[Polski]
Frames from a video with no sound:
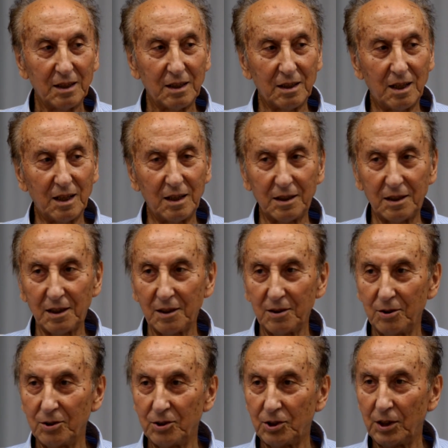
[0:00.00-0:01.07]

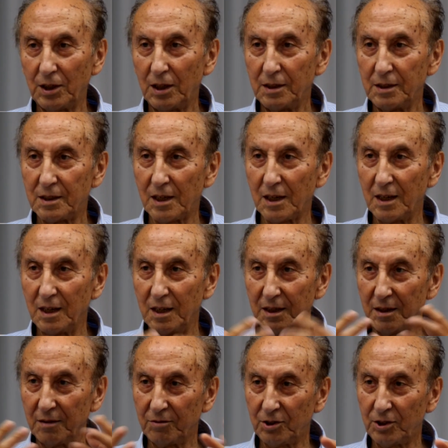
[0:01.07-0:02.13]
Dlatego jeżeli
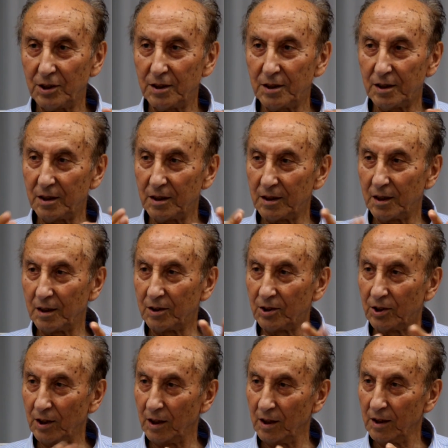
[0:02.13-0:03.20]
Cyganie wszyscy
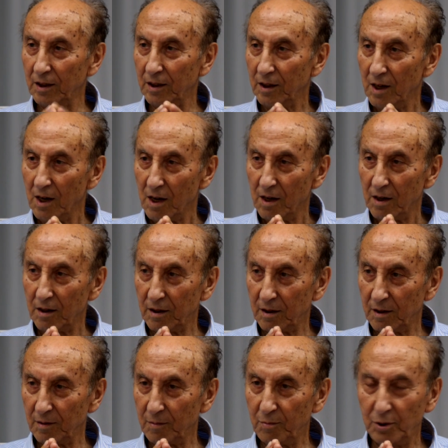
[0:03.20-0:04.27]
zaczęli e,
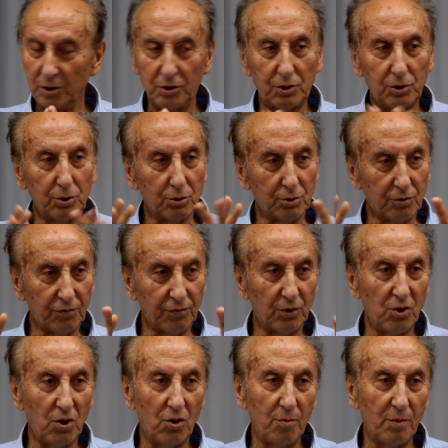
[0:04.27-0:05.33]
być już w
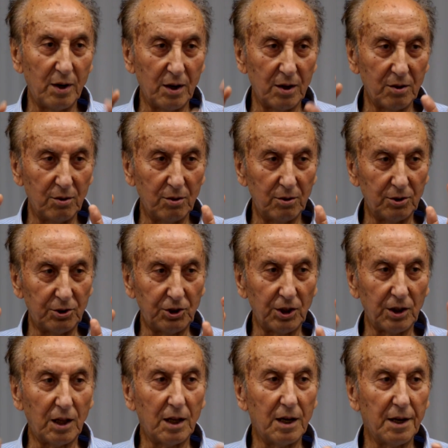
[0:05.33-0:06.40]
domach
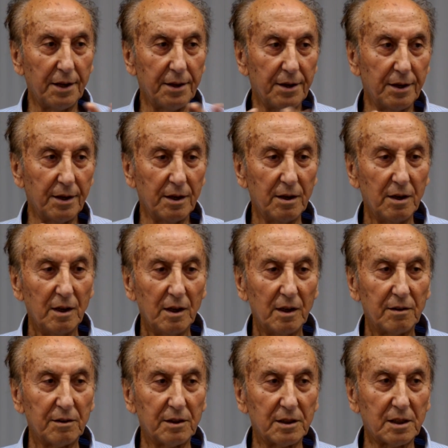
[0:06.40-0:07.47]
osiedleni,
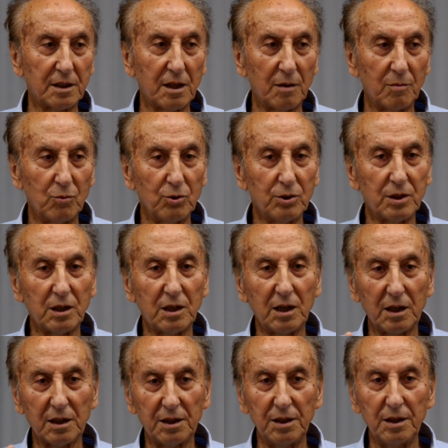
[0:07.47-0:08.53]
więc ta
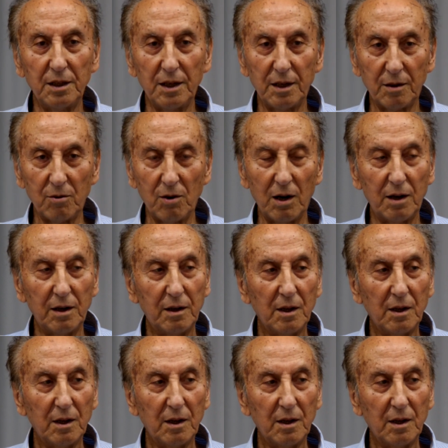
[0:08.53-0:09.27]
muzyka ginęła.